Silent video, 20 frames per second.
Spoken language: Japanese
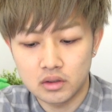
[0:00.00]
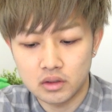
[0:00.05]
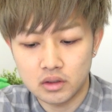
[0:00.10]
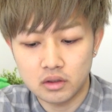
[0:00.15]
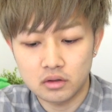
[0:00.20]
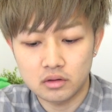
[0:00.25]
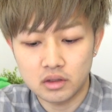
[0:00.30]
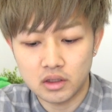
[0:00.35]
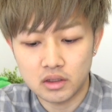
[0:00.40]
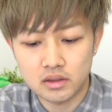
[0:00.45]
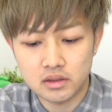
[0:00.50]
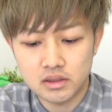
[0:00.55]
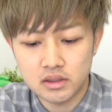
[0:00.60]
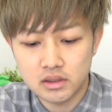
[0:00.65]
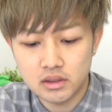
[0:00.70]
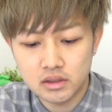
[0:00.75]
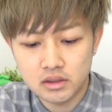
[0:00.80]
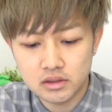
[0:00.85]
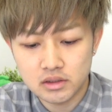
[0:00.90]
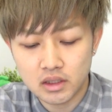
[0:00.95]
なので、
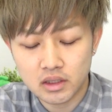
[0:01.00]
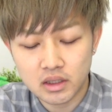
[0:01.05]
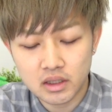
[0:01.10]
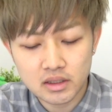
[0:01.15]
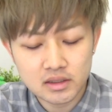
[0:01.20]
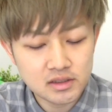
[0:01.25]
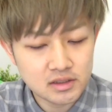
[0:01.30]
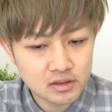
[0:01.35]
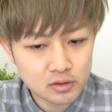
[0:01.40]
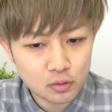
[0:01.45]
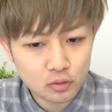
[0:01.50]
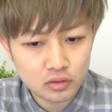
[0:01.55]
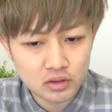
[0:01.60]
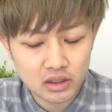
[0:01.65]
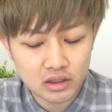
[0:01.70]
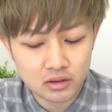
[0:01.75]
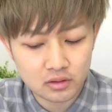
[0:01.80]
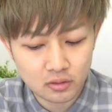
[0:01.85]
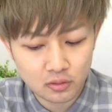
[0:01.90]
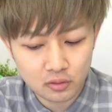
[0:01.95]
3ヶ月特
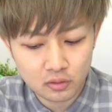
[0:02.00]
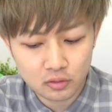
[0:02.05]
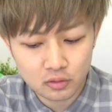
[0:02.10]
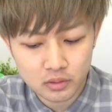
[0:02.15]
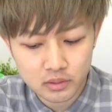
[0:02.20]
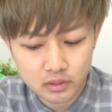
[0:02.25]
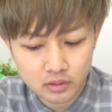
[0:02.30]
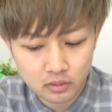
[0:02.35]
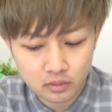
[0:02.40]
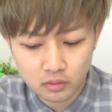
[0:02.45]
典の